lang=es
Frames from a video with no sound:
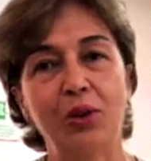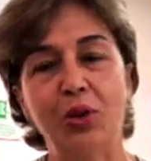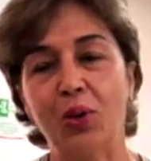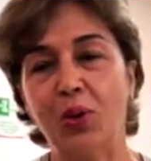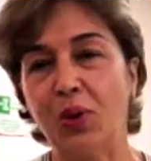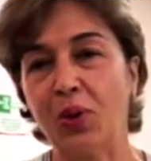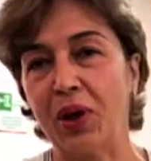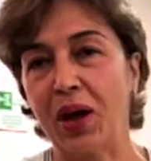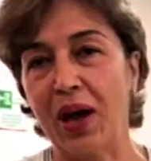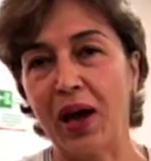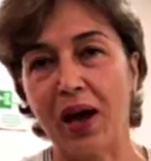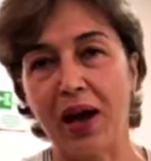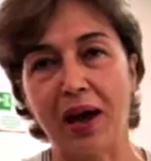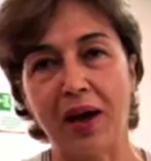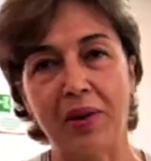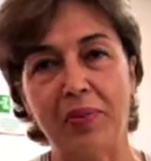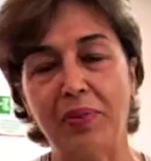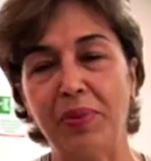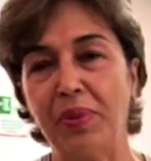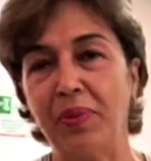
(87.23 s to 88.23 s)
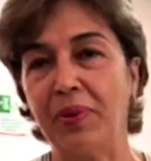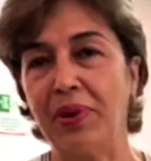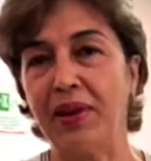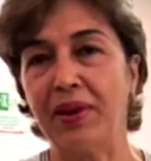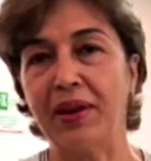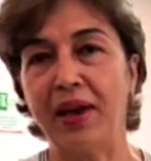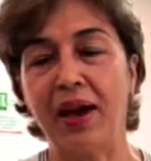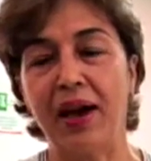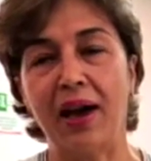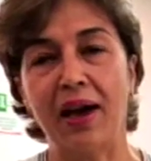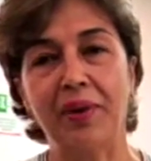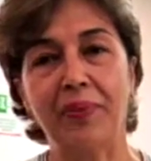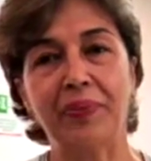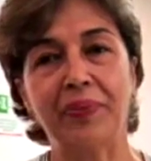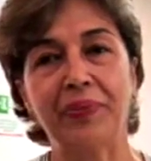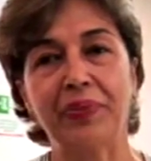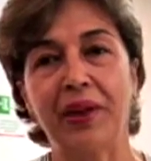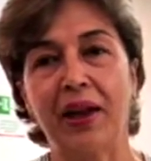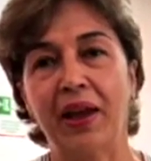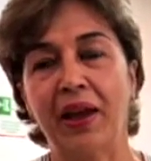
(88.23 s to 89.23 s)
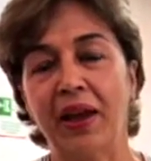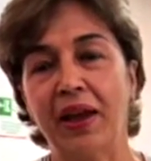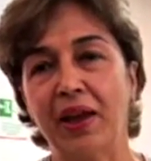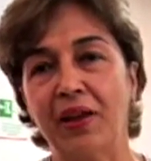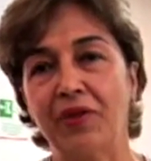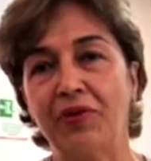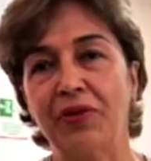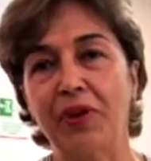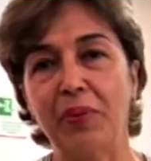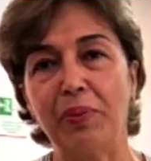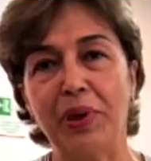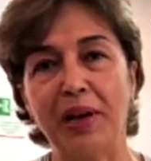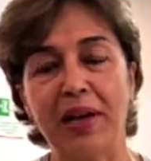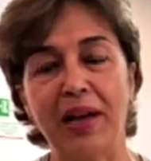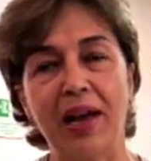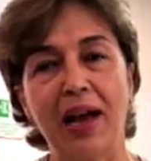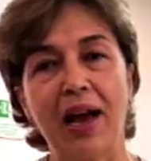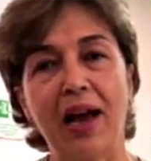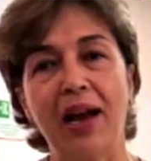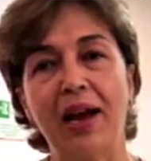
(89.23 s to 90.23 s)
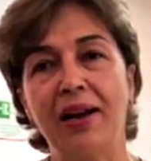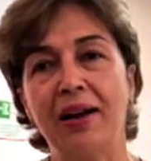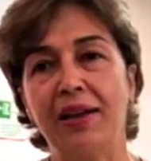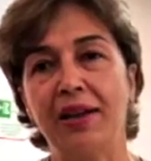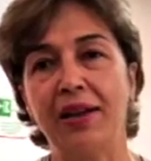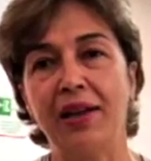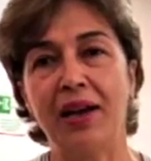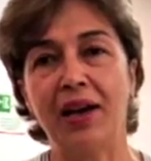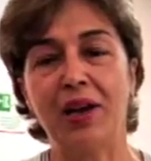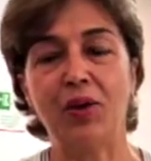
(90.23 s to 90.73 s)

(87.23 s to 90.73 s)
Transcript: toda mi vida eh, familiar y